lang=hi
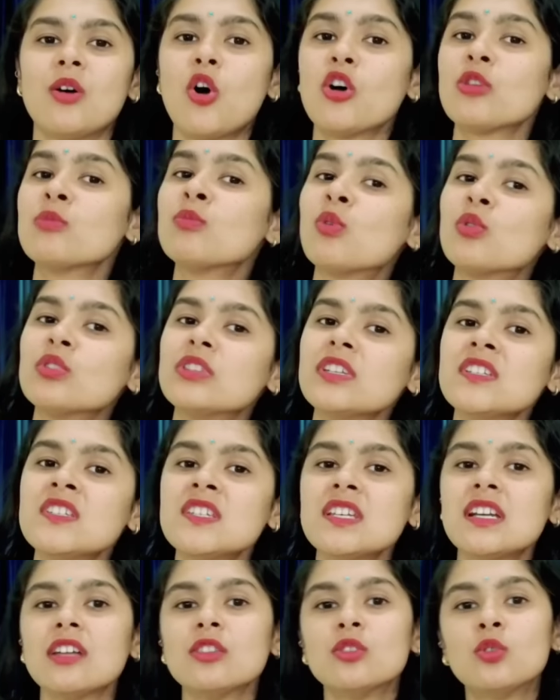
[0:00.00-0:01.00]
और मोदी
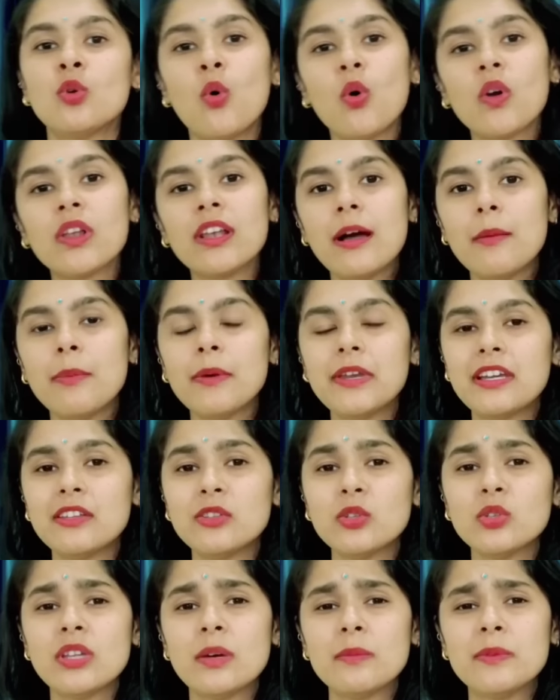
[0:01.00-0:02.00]
जी का दोगलापना
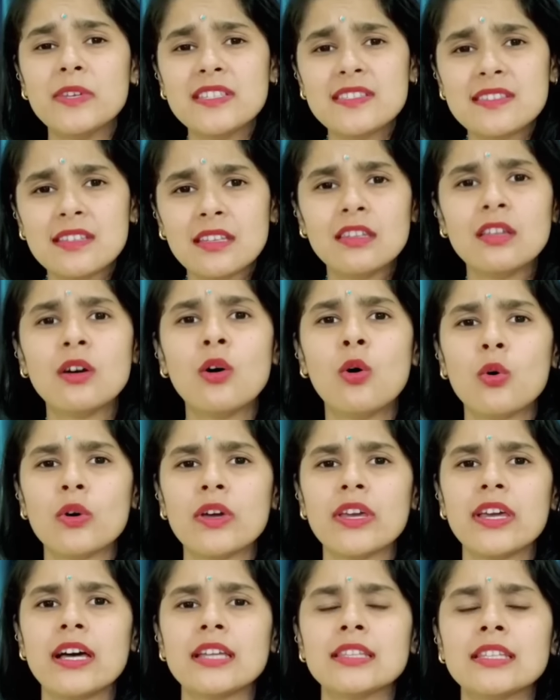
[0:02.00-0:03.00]
तो तभी सिद्ध हो
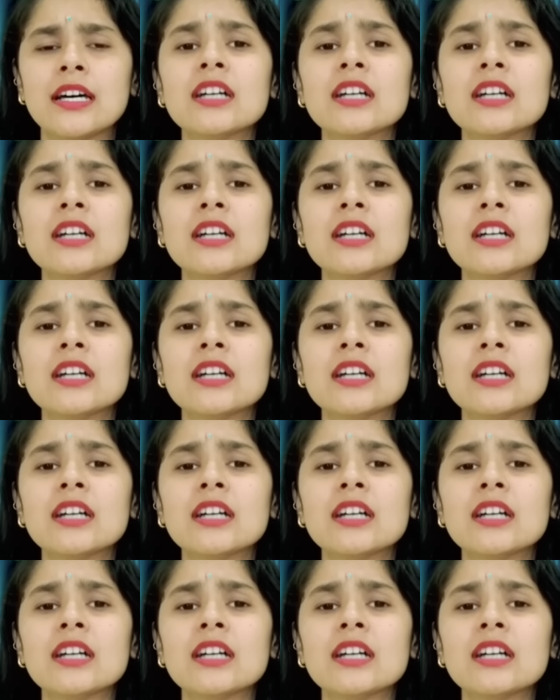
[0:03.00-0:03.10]
गया